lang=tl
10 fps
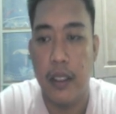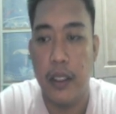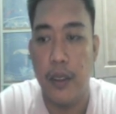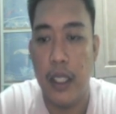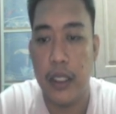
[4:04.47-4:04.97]

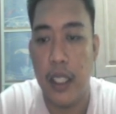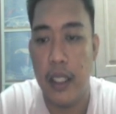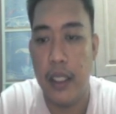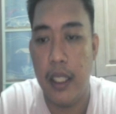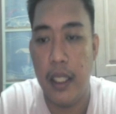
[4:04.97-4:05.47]
Ganito lang
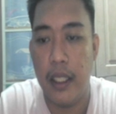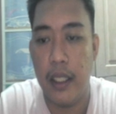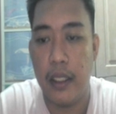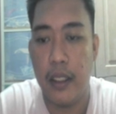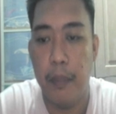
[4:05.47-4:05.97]
siya kadali
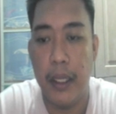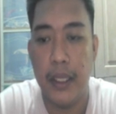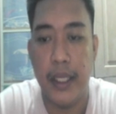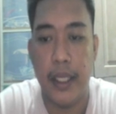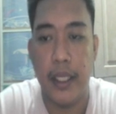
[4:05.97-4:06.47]
at
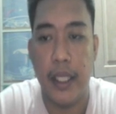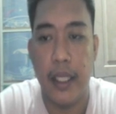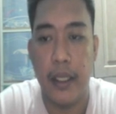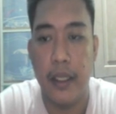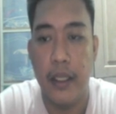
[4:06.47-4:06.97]
kabisik.
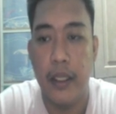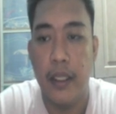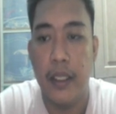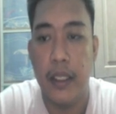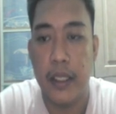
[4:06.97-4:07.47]
Ayan.
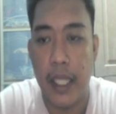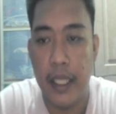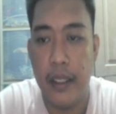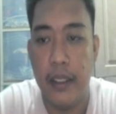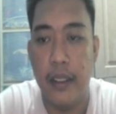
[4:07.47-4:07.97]

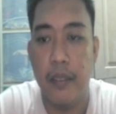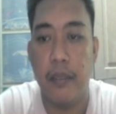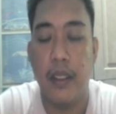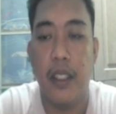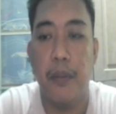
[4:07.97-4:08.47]
Send.
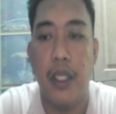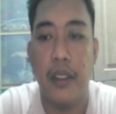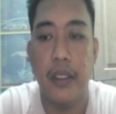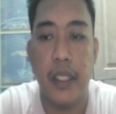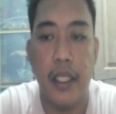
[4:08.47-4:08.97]
Click mo
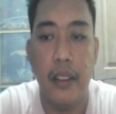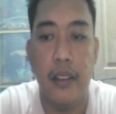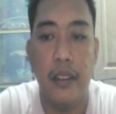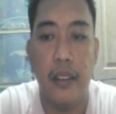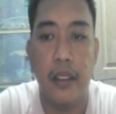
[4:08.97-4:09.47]
lang yung
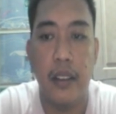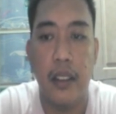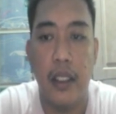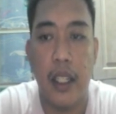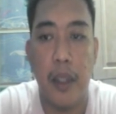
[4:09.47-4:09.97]
send.
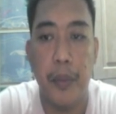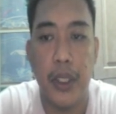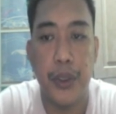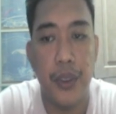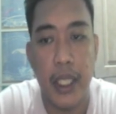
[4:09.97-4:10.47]
Lagay mo
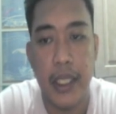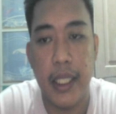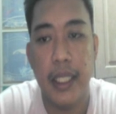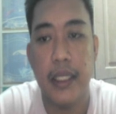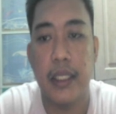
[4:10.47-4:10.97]
dito yung
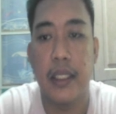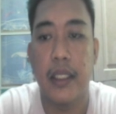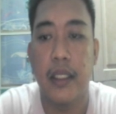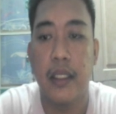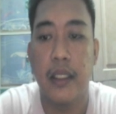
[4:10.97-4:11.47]

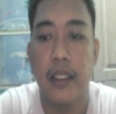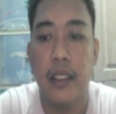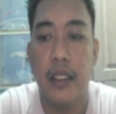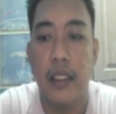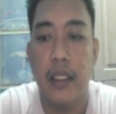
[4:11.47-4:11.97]
address.
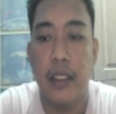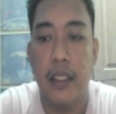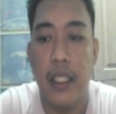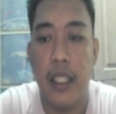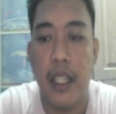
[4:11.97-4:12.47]

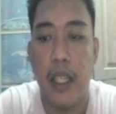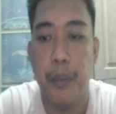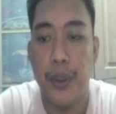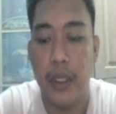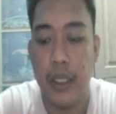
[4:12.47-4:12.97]
Then, lagay
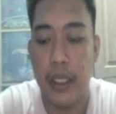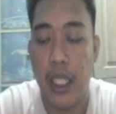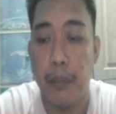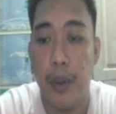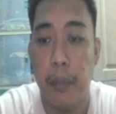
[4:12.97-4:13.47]
mo yung
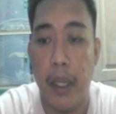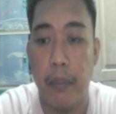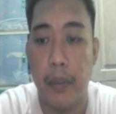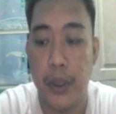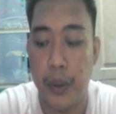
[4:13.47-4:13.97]
natitira mong
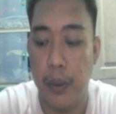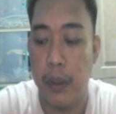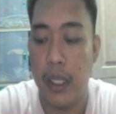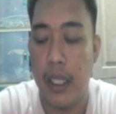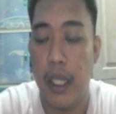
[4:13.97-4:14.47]
BEM. So,
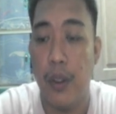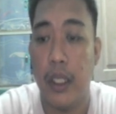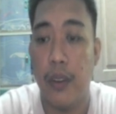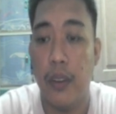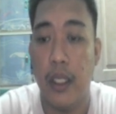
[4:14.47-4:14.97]
maglagay
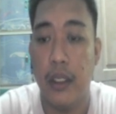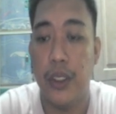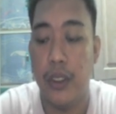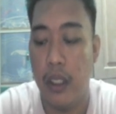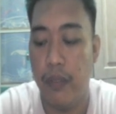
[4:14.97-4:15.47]
ulit ako ng
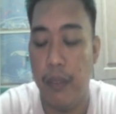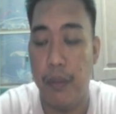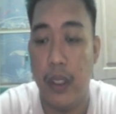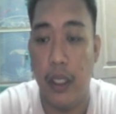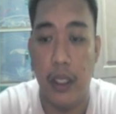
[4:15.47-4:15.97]
additional
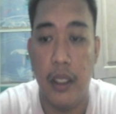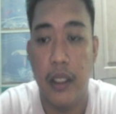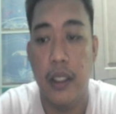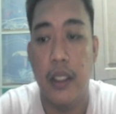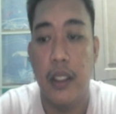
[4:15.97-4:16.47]

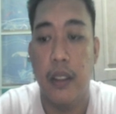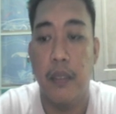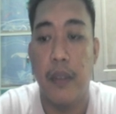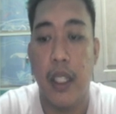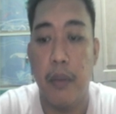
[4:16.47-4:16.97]

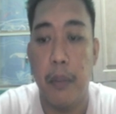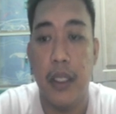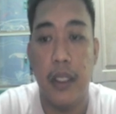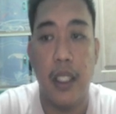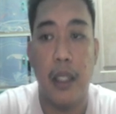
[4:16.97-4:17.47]
50 para may
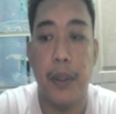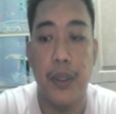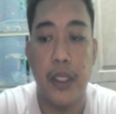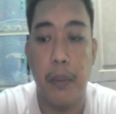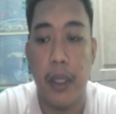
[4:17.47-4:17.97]
matitira pa
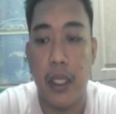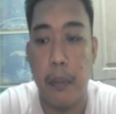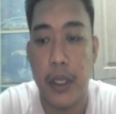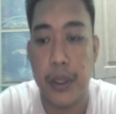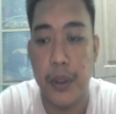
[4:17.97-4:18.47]
dun sa
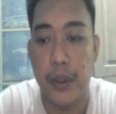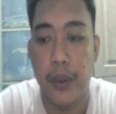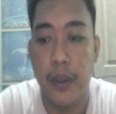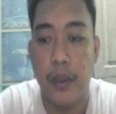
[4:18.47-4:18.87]
MetaMask ko.